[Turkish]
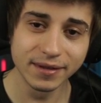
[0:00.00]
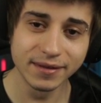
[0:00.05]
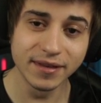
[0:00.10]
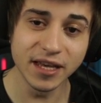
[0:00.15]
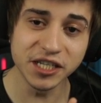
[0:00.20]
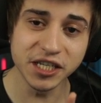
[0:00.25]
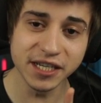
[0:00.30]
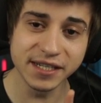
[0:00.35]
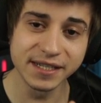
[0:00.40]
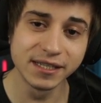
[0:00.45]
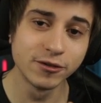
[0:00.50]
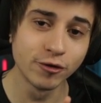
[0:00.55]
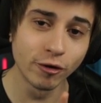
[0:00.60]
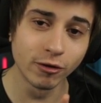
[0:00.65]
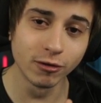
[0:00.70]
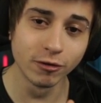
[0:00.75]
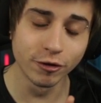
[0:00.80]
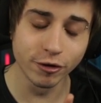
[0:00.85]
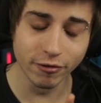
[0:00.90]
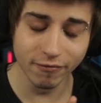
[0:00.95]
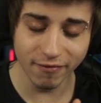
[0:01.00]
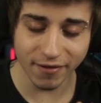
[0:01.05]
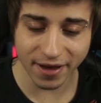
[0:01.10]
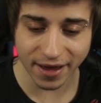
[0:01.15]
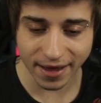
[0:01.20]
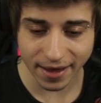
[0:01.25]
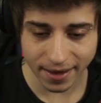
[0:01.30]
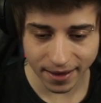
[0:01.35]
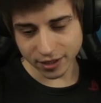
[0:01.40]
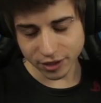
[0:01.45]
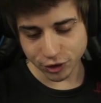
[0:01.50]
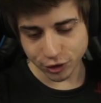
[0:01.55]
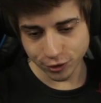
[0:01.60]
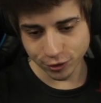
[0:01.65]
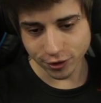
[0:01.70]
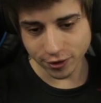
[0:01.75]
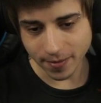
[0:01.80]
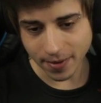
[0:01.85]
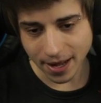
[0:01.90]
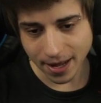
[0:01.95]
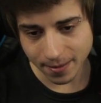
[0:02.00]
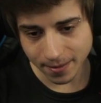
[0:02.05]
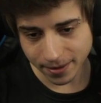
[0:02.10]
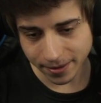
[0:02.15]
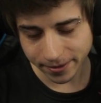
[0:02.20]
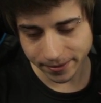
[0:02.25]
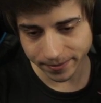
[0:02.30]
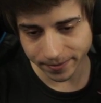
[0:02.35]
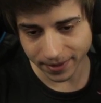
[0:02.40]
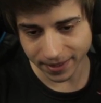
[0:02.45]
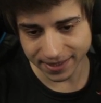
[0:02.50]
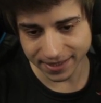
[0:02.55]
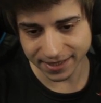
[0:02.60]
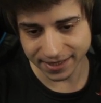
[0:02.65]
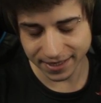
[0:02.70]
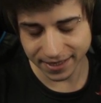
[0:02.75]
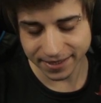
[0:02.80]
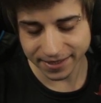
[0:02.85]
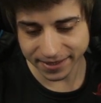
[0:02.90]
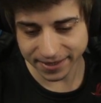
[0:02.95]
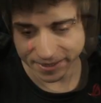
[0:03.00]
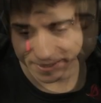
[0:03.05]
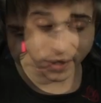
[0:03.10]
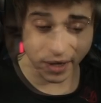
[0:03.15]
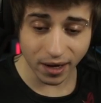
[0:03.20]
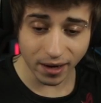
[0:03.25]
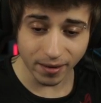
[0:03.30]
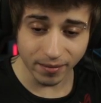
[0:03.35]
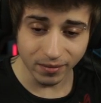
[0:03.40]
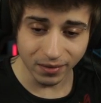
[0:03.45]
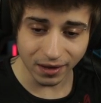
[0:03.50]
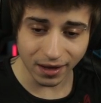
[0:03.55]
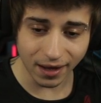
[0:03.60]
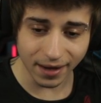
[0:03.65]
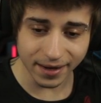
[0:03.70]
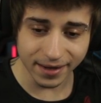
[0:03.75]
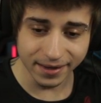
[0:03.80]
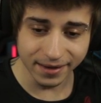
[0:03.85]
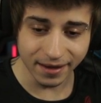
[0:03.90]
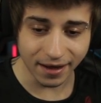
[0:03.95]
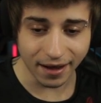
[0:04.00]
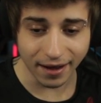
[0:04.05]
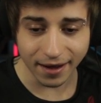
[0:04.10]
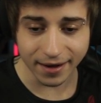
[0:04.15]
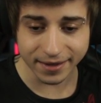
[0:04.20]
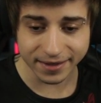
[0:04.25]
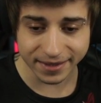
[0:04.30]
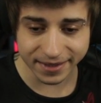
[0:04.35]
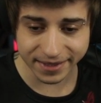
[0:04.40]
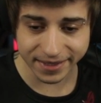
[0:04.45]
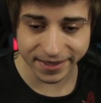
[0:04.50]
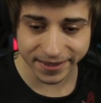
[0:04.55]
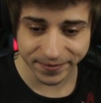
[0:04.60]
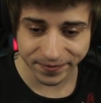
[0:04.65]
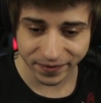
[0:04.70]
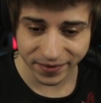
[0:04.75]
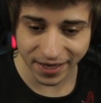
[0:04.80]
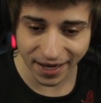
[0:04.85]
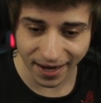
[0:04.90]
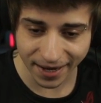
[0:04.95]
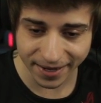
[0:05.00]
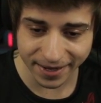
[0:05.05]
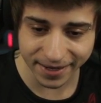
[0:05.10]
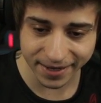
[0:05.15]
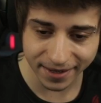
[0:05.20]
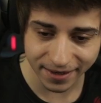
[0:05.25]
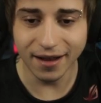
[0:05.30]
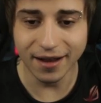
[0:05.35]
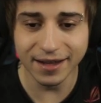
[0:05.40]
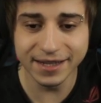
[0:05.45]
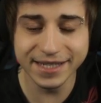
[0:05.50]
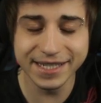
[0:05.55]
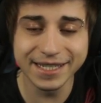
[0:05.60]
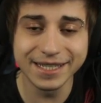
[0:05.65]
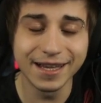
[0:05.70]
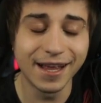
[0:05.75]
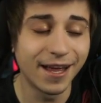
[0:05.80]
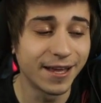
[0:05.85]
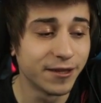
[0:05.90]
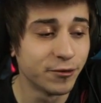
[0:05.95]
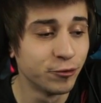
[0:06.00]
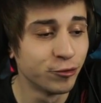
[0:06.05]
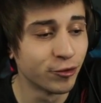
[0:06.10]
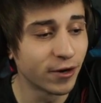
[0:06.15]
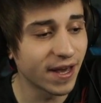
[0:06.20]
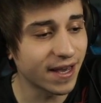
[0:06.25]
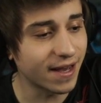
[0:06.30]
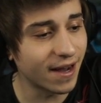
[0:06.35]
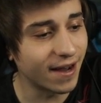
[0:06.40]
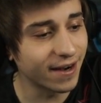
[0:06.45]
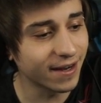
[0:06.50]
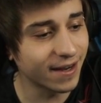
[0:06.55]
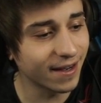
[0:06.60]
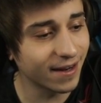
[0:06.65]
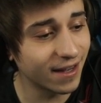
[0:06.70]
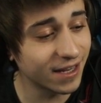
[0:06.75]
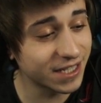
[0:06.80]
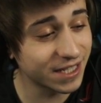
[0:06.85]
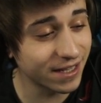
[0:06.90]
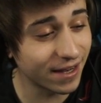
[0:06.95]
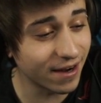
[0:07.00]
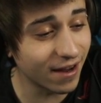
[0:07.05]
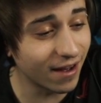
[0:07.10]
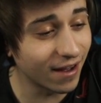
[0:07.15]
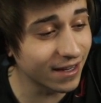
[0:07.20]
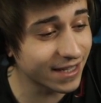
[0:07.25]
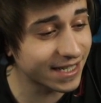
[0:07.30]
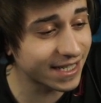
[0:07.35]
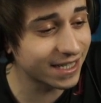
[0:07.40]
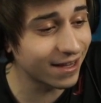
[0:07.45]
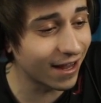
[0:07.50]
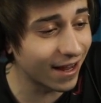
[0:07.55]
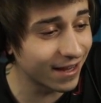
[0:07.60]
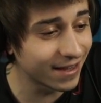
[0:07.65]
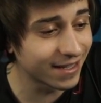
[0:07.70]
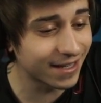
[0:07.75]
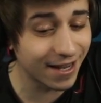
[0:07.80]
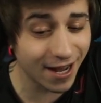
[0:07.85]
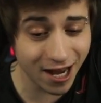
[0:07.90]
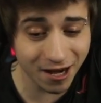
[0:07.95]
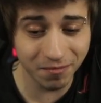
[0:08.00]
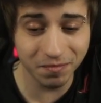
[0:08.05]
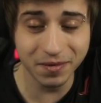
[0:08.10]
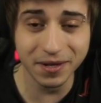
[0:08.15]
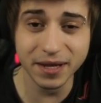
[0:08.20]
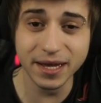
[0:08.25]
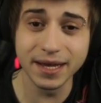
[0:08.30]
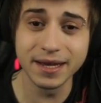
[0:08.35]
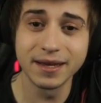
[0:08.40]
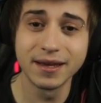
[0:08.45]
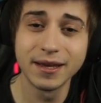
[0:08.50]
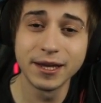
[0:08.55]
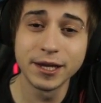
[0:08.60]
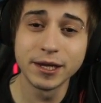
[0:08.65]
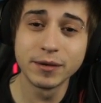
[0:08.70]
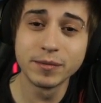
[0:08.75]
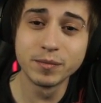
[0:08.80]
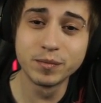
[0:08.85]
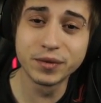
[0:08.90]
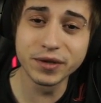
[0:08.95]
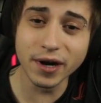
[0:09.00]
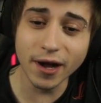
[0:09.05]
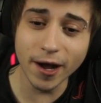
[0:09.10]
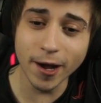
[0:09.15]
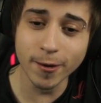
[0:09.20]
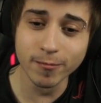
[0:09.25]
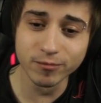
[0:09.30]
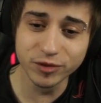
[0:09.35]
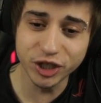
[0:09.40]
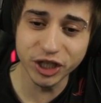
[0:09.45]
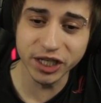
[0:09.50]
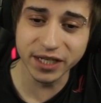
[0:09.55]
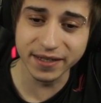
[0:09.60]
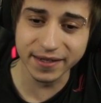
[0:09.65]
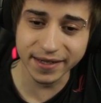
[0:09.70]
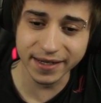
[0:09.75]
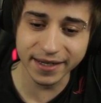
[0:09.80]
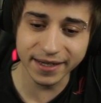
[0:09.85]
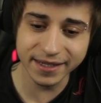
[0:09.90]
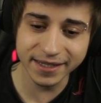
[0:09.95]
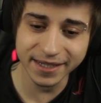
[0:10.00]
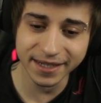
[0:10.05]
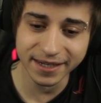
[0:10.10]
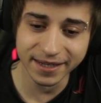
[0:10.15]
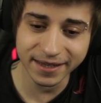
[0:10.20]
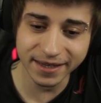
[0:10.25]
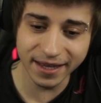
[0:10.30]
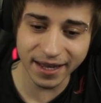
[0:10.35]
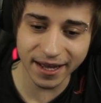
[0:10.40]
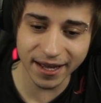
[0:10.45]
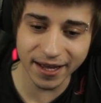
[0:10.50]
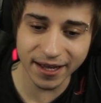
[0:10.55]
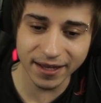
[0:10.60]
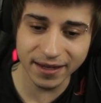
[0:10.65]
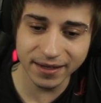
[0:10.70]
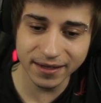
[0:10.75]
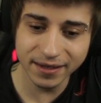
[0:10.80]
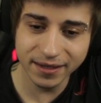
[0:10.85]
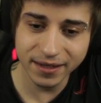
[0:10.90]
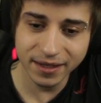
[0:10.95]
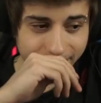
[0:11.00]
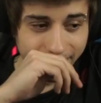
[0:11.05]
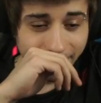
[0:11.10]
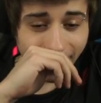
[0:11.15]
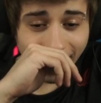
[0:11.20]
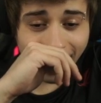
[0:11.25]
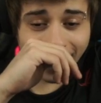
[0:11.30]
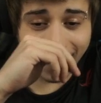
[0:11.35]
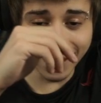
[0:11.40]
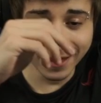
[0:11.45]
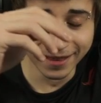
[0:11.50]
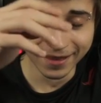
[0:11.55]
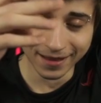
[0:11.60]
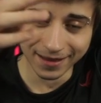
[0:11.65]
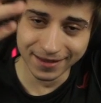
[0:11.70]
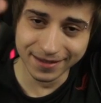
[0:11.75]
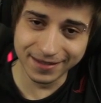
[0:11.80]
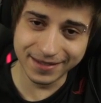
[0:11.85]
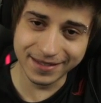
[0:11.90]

neşesini yolluyorum ve açıyorum abi. Hazırsanız. Brown Lion Heart. Yani aslan yürek arkadaşlar. Aslan kalpli Brown çıktı. Yanında Kral